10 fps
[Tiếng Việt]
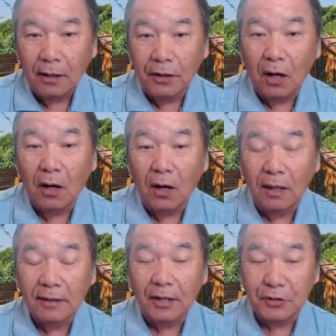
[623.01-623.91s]

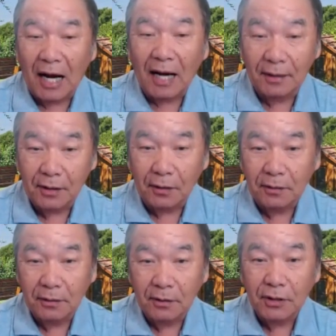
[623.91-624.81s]
nho ta trả lên đó
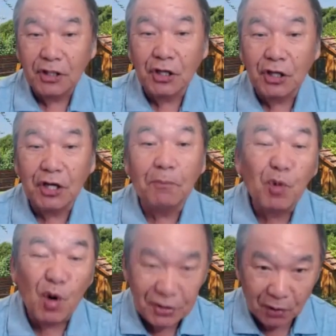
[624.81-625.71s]
gì
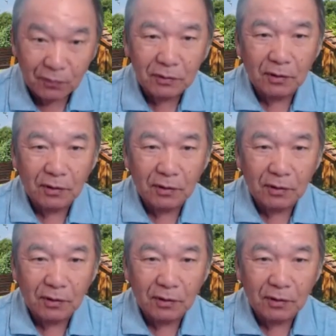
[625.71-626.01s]
bùa chung